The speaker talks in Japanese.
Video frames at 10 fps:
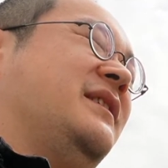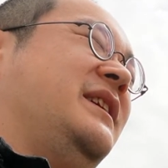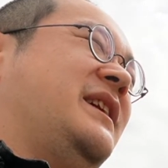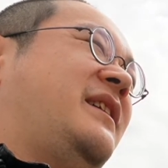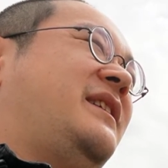
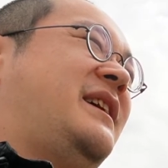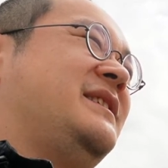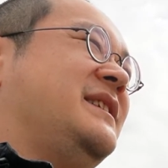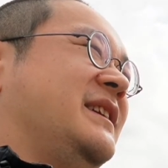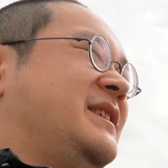2台体
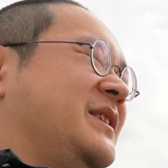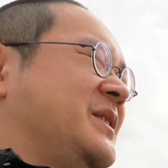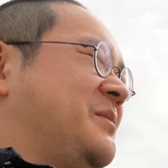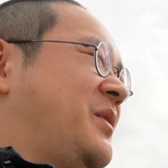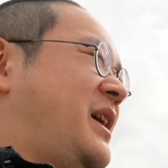制っていう
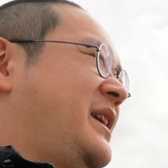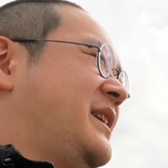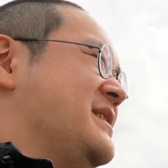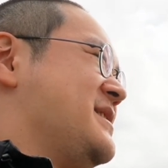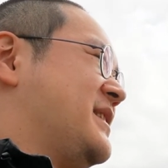のもあり
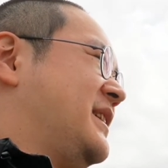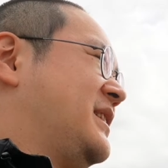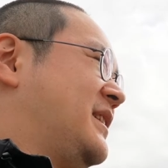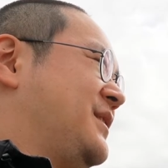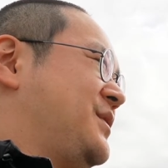なんじゃない
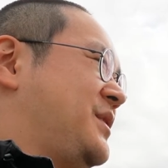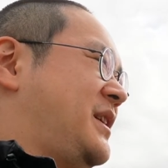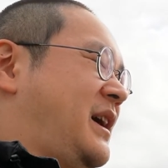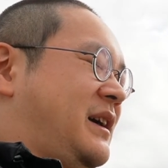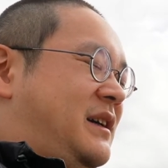かなという
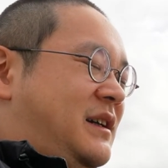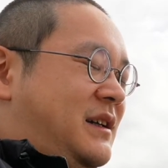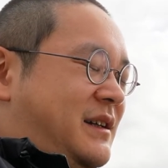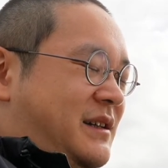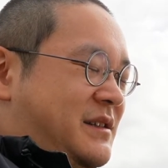気が
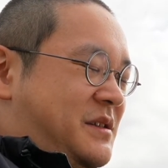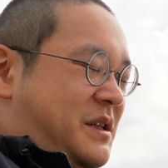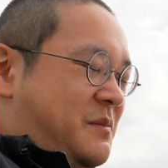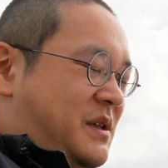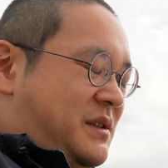して
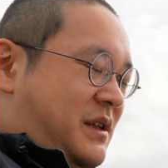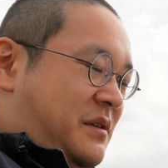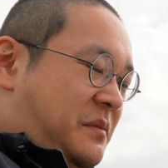きますね、う